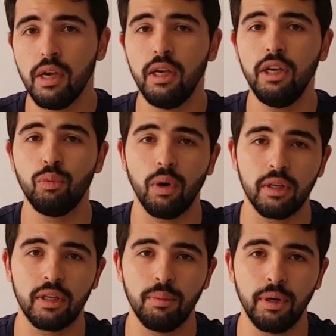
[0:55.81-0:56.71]
e
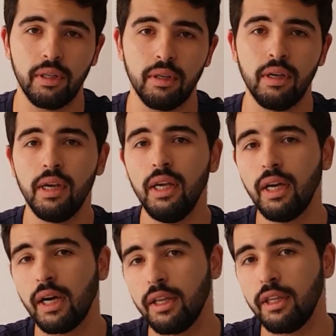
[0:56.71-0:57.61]
Eduardo Cabrita
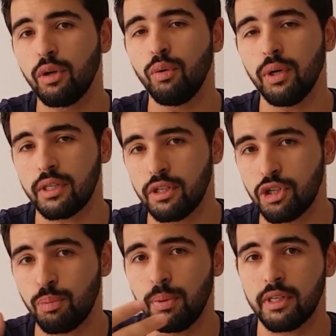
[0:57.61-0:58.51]
erradicou essa
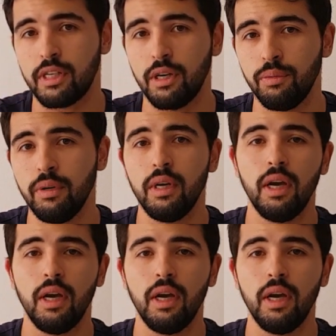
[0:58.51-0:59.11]
suspensão